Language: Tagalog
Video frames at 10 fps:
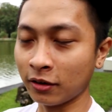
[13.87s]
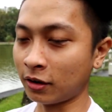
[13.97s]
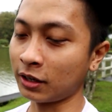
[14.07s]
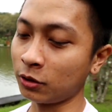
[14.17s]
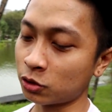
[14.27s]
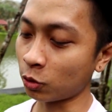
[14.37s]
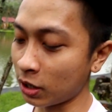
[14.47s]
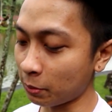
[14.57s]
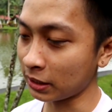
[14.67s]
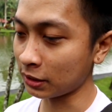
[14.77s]
Okay, gusto ko
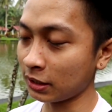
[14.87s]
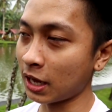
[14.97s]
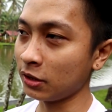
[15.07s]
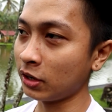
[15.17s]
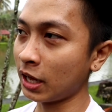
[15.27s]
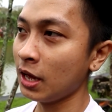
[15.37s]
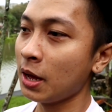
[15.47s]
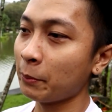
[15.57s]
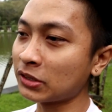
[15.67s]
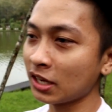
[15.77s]
lang maintindihan niyo na
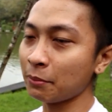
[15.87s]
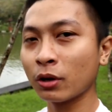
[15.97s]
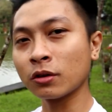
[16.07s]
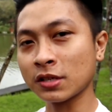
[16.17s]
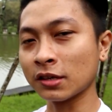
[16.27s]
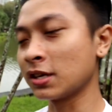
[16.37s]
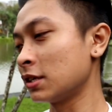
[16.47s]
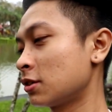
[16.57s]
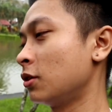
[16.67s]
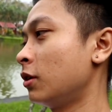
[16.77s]
pag sinabi kong
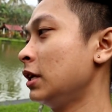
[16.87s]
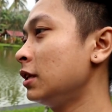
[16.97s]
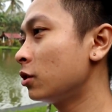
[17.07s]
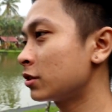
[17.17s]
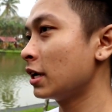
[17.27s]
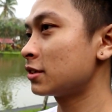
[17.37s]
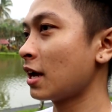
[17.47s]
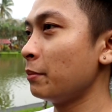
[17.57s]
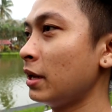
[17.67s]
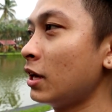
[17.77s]
success, no, hindi ko
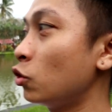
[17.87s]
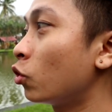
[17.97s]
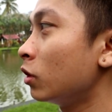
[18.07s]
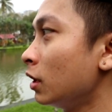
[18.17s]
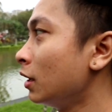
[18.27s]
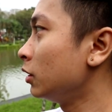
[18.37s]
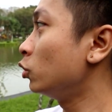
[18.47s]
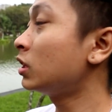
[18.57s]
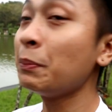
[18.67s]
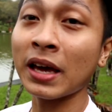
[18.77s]
sinasabi na yung
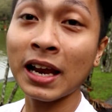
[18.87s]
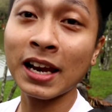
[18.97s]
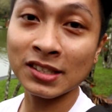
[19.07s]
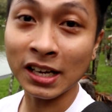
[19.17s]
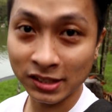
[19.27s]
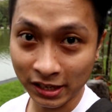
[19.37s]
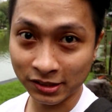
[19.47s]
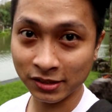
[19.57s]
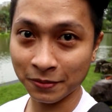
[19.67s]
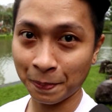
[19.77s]
yung typical na
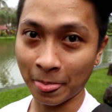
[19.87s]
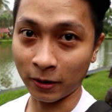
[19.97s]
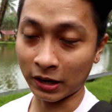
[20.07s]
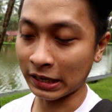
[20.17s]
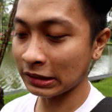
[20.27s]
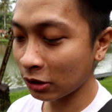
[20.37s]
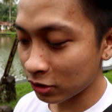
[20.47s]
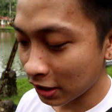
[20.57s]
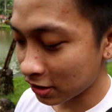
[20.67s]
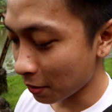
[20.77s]
success. Okay, hindi ko
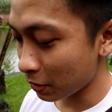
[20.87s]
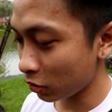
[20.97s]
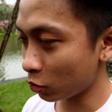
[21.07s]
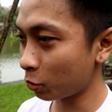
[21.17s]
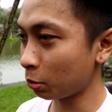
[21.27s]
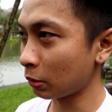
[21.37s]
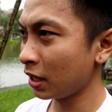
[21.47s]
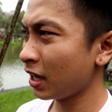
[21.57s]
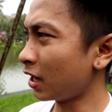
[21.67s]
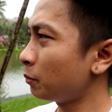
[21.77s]
sinasabing yung
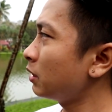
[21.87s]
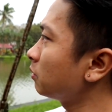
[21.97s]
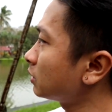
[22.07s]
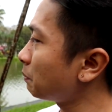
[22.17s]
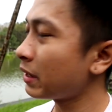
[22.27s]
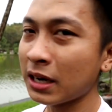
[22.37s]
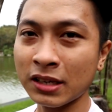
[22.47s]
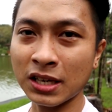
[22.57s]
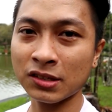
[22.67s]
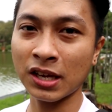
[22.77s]
ano ba yung typical
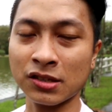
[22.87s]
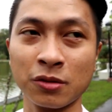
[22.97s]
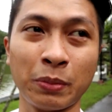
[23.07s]
na success.